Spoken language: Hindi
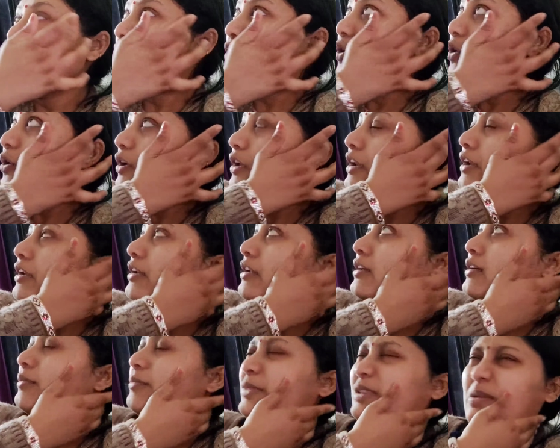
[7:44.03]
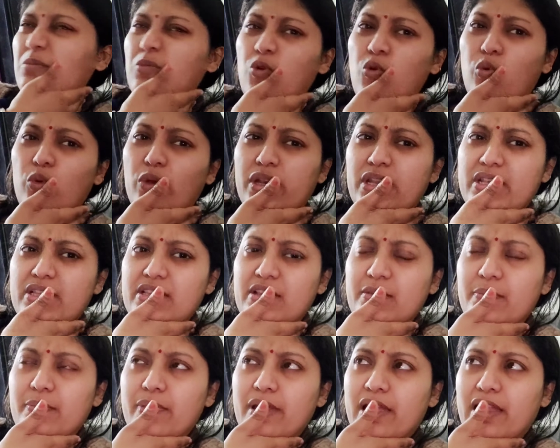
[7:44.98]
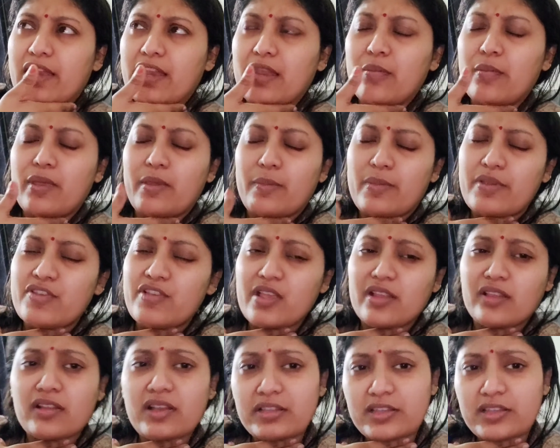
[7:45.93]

और मतलब होली से पहले में भी शायद